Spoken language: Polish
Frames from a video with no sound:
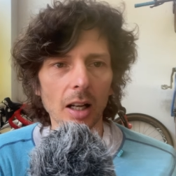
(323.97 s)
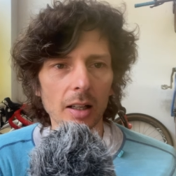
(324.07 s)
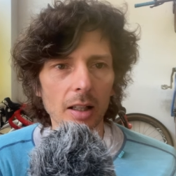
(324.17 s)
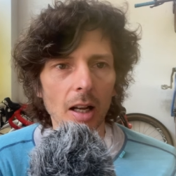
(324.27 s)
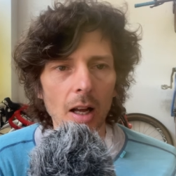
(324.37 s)

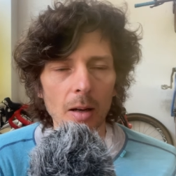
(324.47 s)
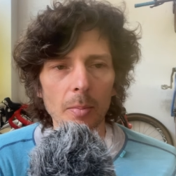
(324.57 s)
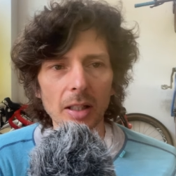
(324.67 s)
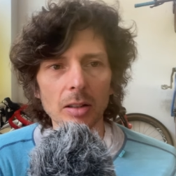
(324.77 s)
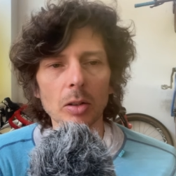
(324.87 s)
Tak
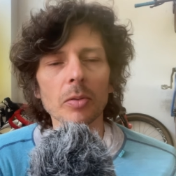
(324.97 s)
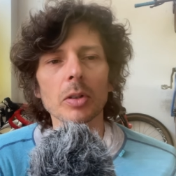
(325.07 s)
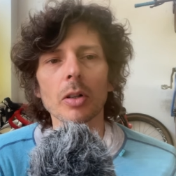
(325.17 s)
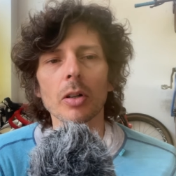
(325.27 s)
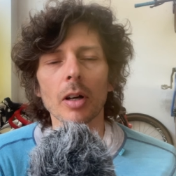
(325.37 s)
Bartowi
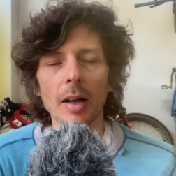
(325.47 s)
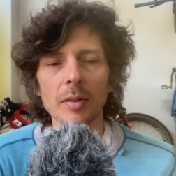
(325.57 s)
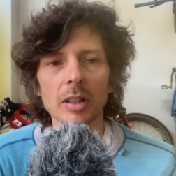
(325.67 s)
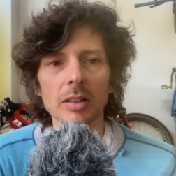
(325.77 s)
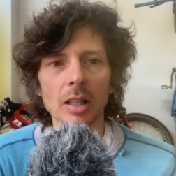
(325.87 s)
to
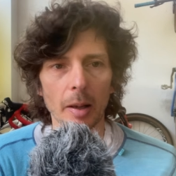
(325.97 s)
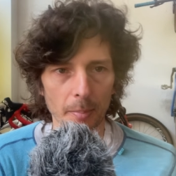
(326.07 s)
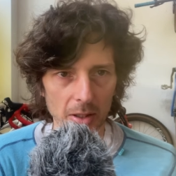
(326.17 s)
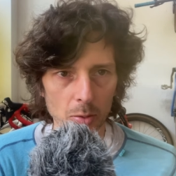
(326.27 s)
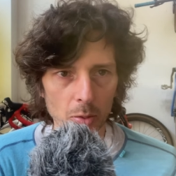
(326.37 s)
ewidentnie
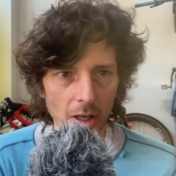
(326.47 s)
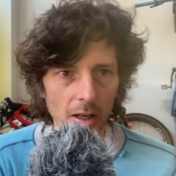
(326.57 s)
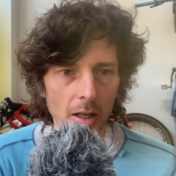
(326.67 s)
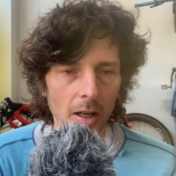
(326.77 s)
pasuje.